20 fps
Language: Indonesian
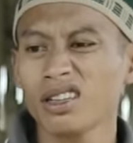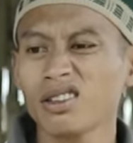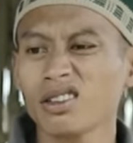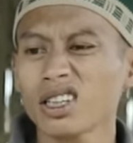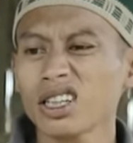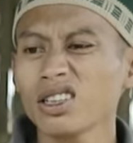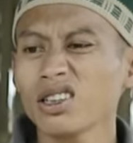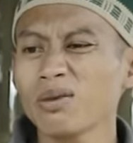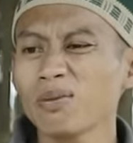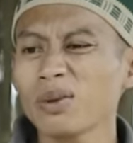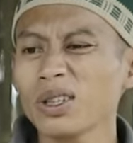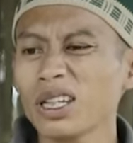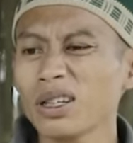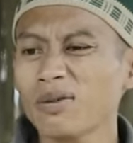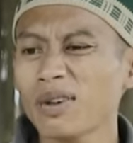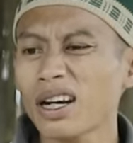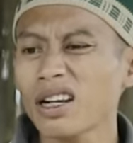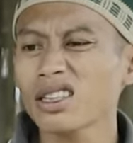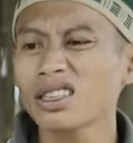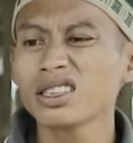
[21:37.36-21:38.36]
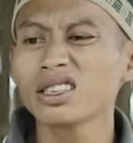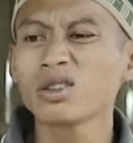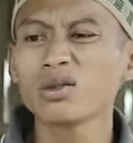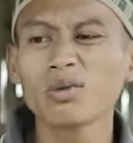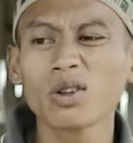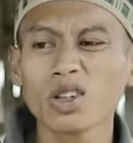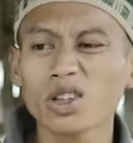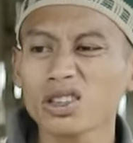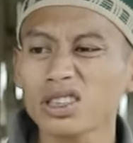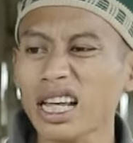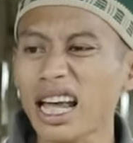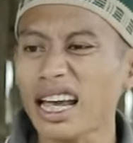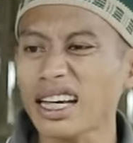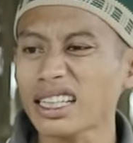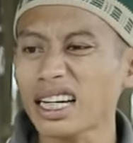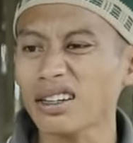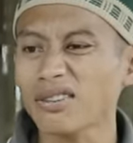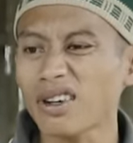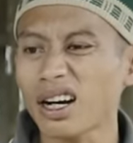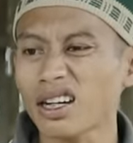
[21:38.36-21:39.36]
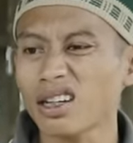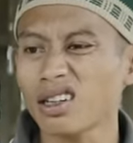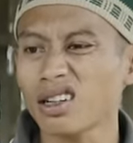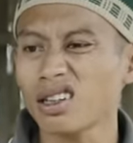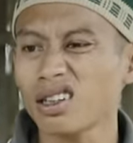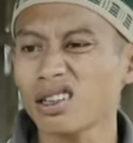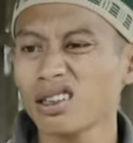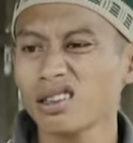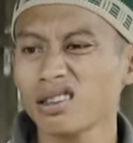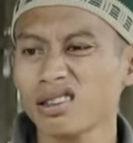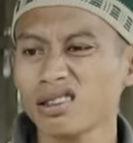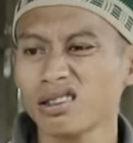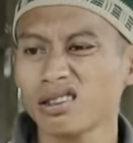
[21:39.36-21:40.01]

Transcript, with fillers: lho ki yo piye Pak lo tayang Pak lo